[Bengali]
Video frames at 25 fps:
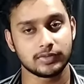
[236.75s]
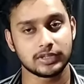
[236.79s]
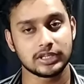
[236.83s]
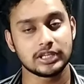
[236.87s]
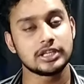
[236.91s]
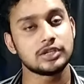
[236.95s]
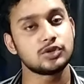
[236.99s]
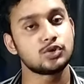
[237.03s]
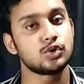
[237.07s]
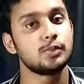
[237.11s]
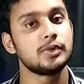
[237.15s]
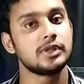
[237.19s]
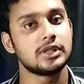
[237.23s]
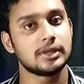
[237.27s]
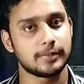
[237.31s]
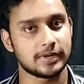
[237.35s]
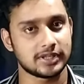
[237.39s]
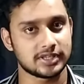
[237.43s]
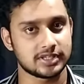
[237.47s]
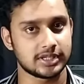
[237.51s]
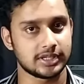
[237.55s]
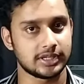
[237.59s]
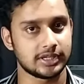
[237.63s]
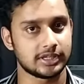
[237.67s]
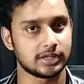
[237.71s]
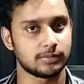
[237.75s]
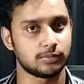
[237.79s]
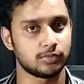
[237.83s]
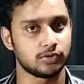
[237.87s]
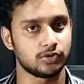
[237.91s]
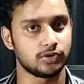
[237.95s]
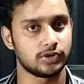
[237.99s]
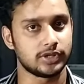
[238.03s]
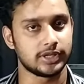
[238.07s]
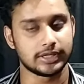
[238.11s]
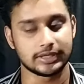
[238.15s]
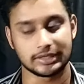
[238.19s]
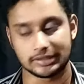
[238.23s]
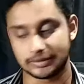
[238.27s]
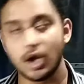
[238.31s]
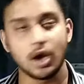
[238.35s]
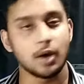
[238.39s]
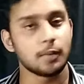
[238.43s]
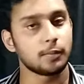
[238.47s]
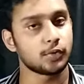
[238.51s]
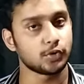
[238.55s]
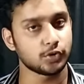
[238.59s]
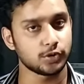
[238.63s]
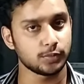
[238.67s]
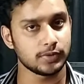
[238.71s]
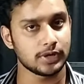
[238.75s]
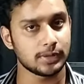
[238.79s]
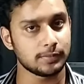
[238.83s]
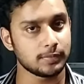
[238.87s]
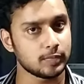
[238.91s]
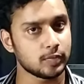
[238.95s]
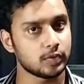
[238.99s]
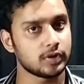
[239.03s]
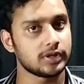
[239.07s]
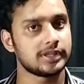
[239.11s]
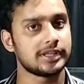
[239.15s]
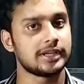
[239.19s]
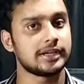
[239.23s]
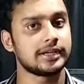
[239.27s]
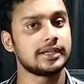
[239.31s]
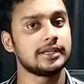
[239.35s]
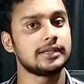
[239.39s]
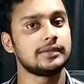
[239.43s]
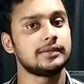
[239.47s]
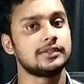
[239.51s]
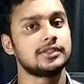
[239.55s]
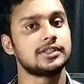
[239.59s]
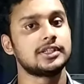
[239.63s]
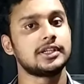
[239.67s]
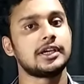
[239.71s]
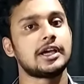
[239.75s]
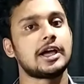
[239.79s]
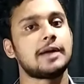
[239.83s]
কি কী সুবিধা পাচ্ছেন এটার মধ্যে থেকে প্রথমে আমি বলে থাকি যে